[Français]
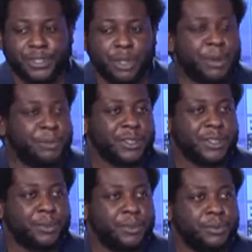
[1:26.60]
Et une canne à
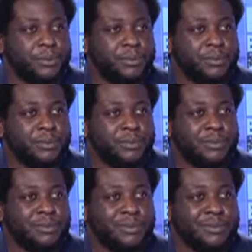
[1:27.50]
pêche, une fois qu'on a, on
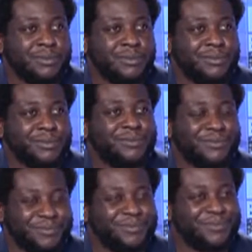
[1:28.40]
a construit
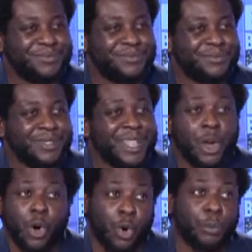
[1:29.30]
sa canne à pêche, on fait quoi
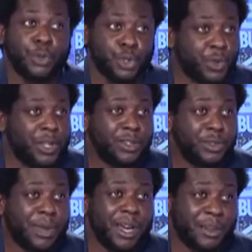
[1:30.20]
avec On peut jouer
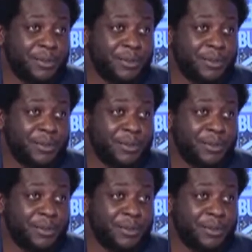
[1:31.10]
de manière